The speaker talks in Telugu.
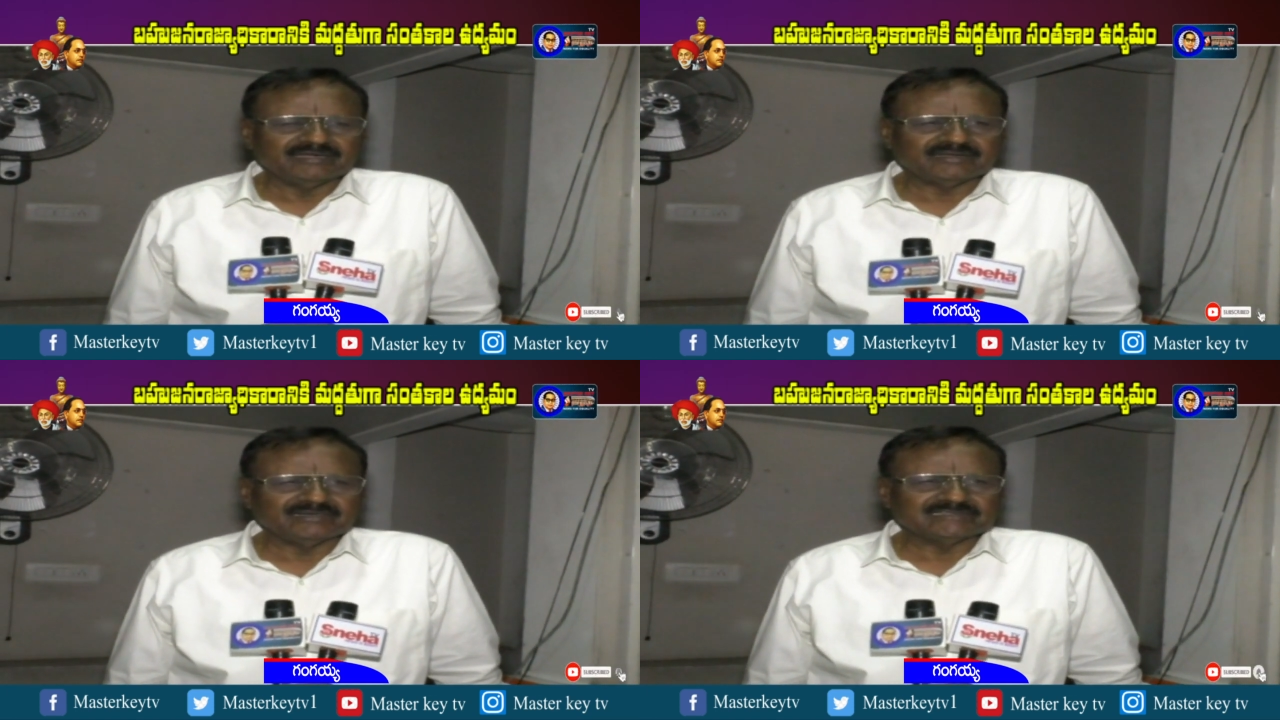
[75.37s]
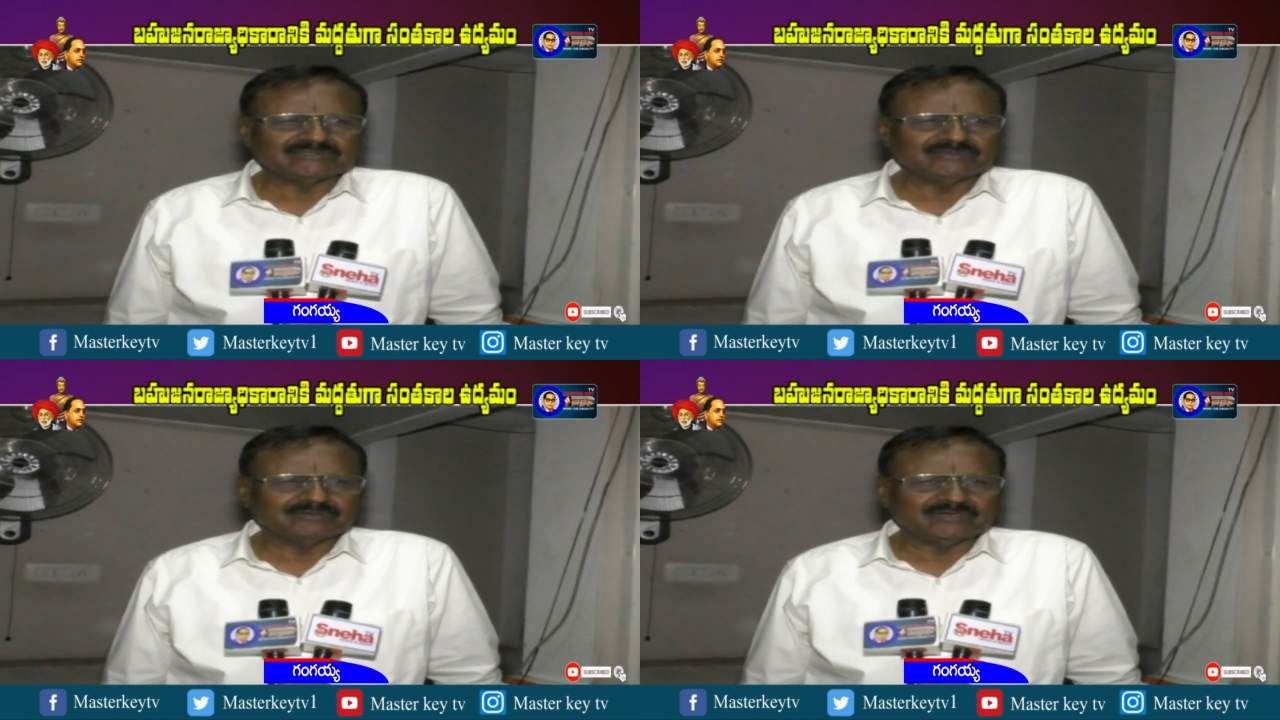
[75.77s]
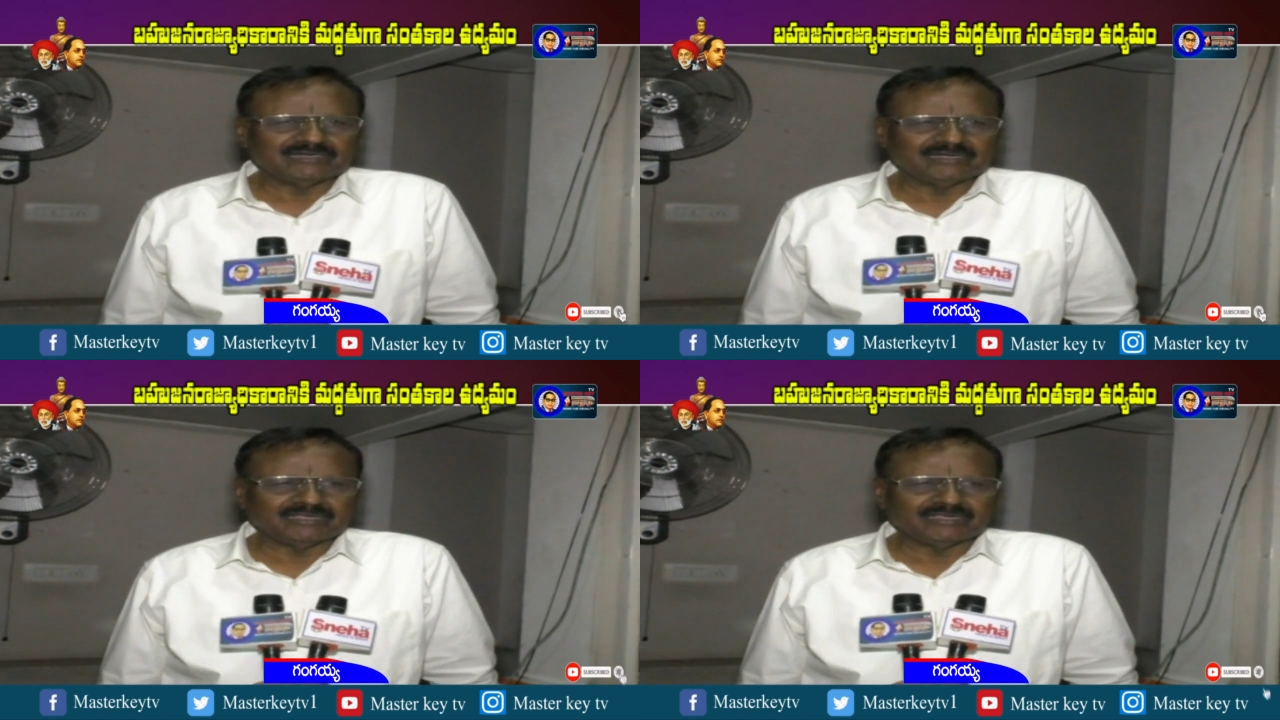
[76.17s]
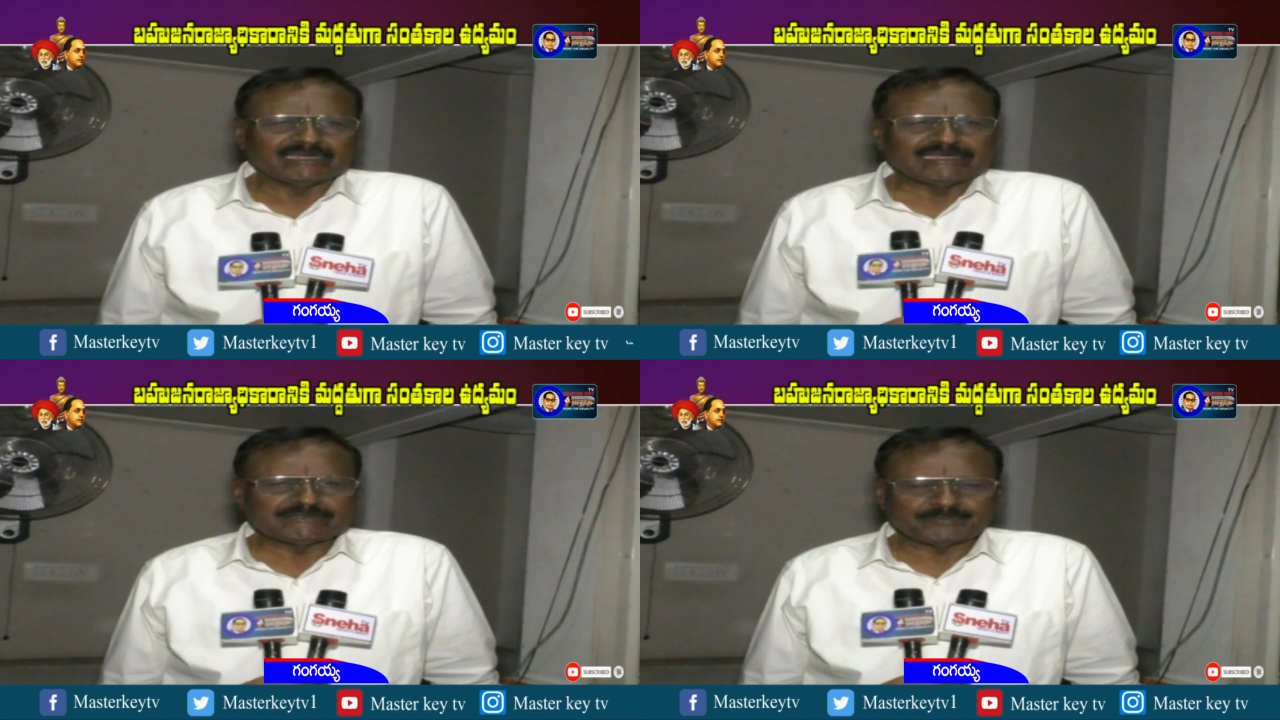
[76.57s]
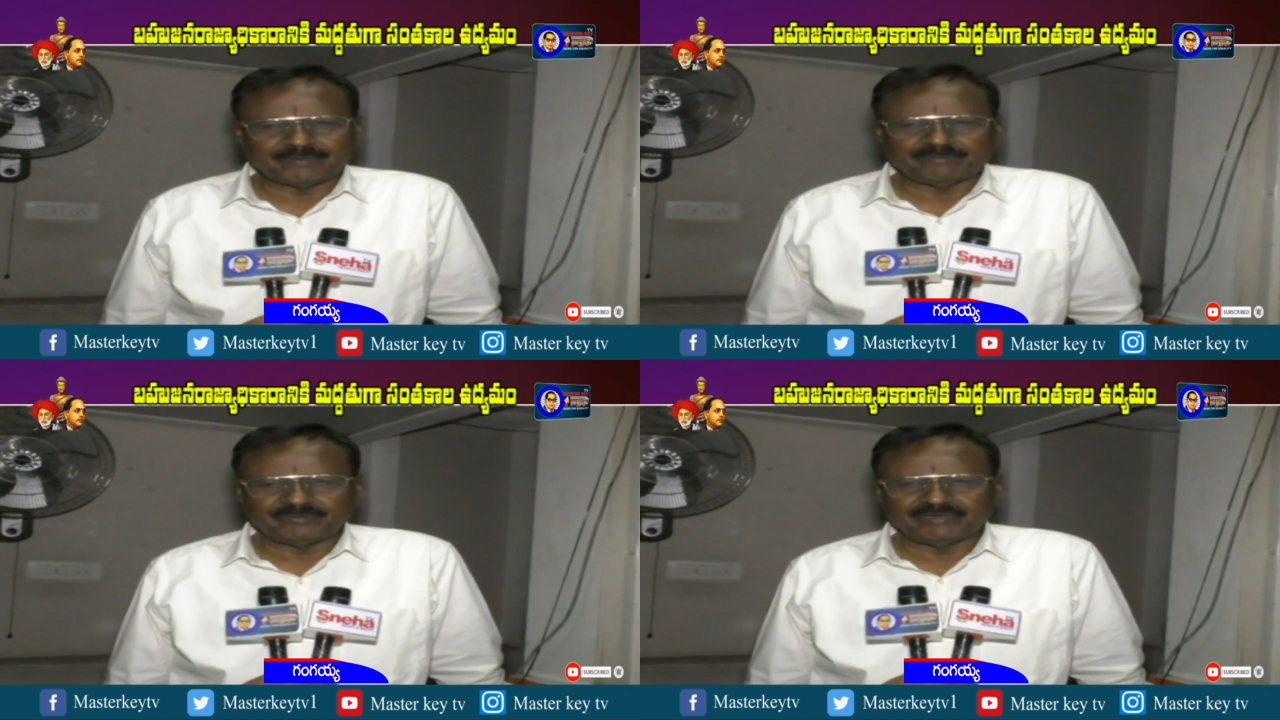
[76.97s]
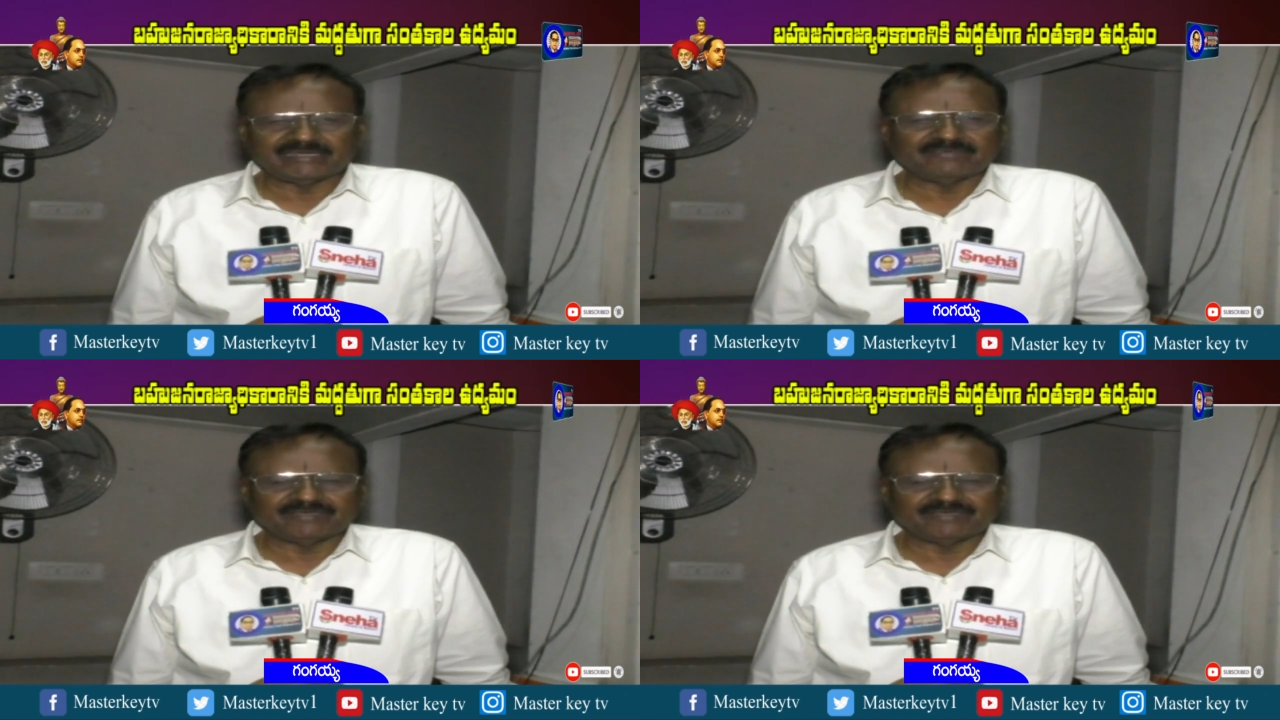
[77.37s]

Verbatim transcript: ఎంట్రన్స్లో వాటిని ఇంగ్లీష్ పేపర్ పెట్టి